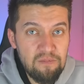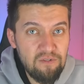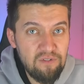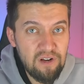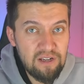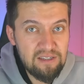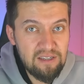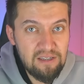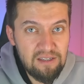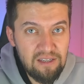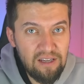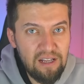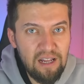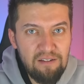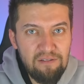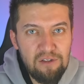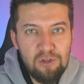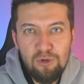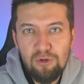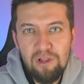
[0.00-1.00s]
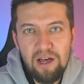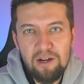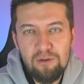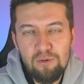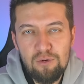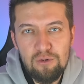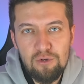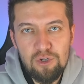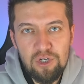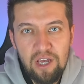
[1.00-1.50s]
fazlasıyla videolar
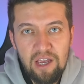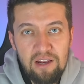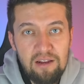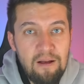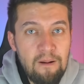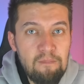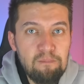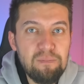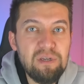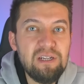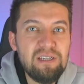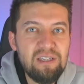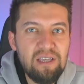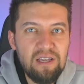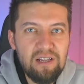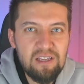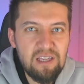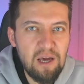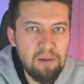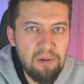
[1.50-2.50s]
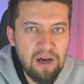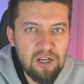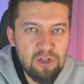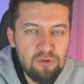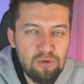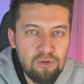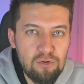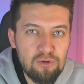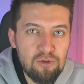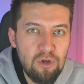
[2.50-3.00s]
göreceğin bir seriye
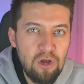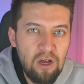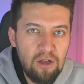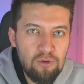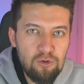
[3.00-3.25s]
başlıyoruz.